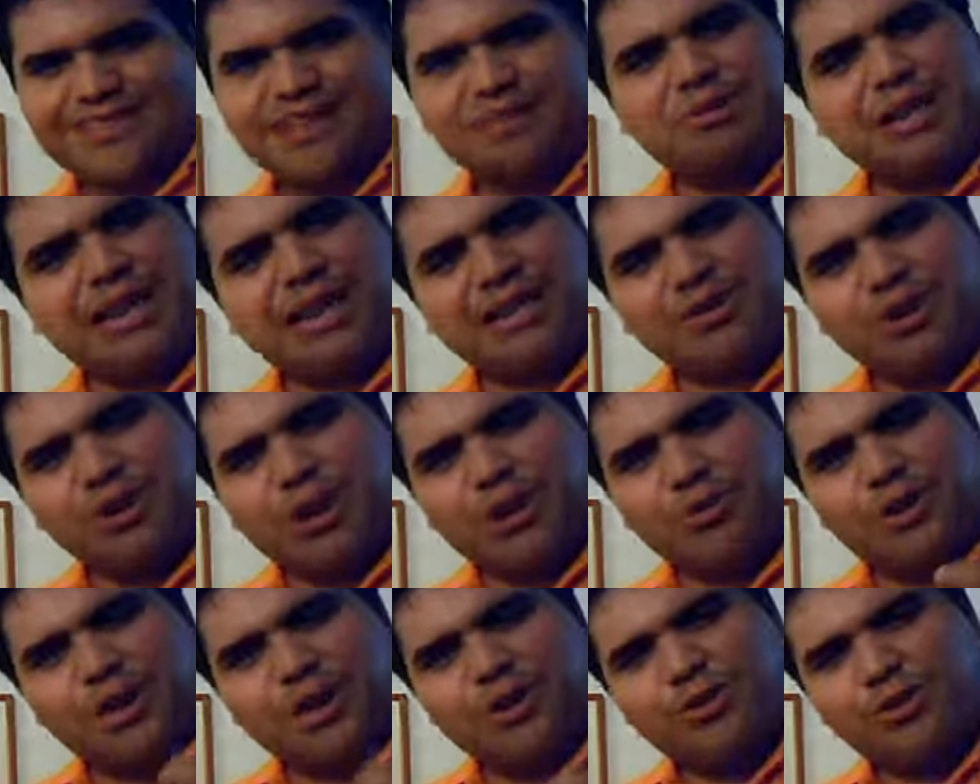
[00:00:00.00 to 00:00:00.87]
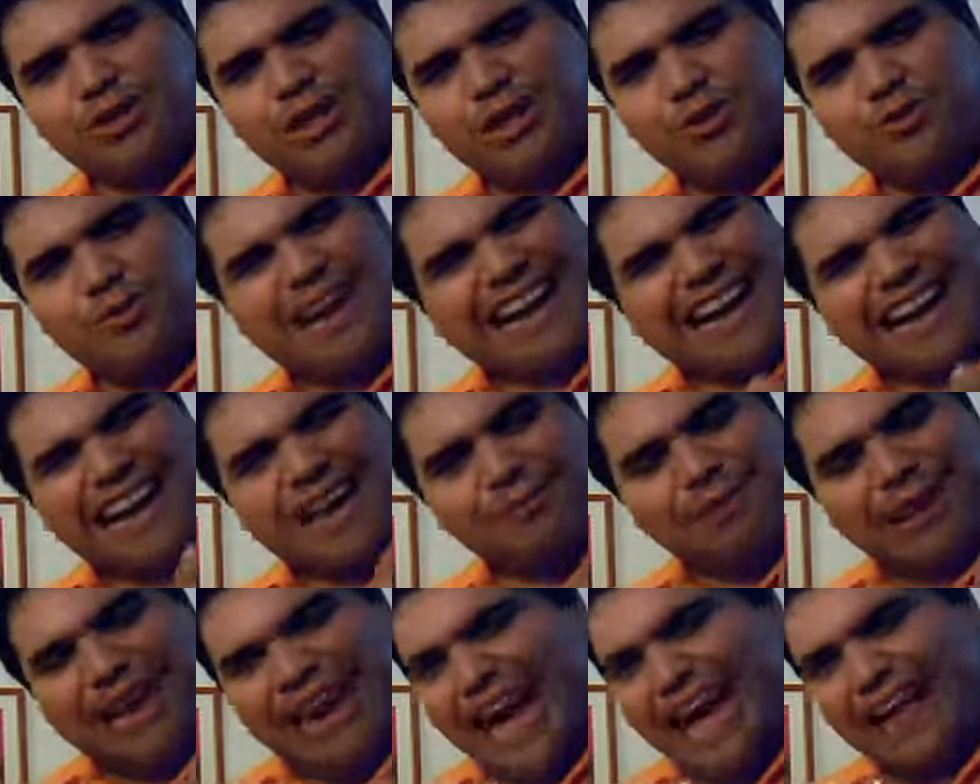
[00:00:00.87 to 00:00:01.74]
también algunas notas como
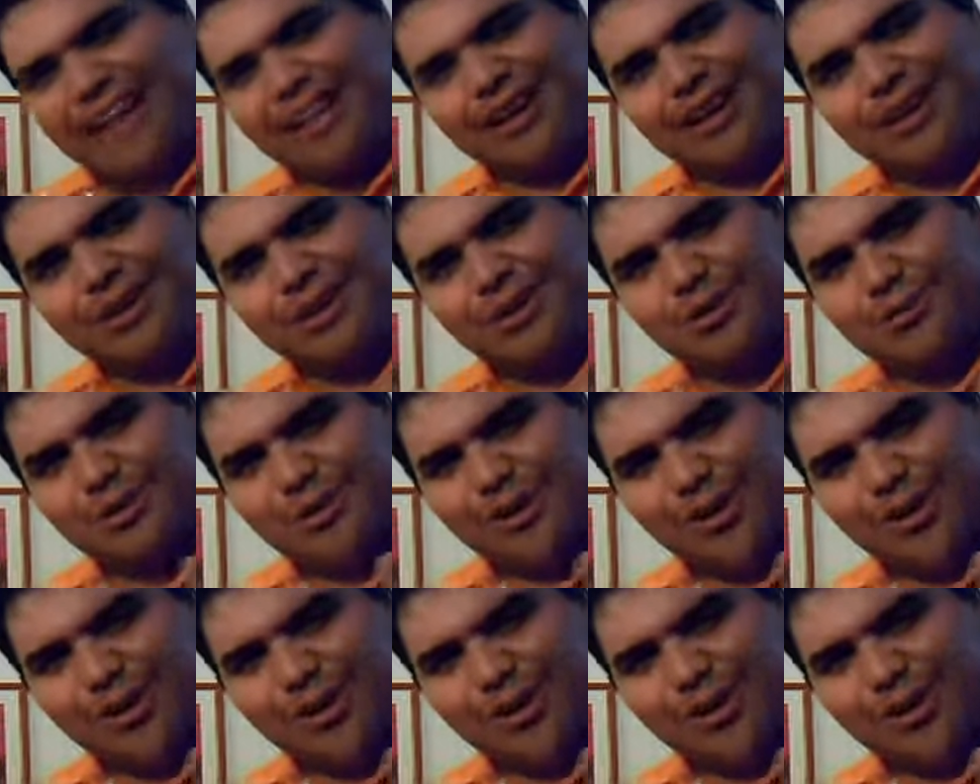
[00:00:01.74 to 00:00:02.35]
acarameladas, ¿no?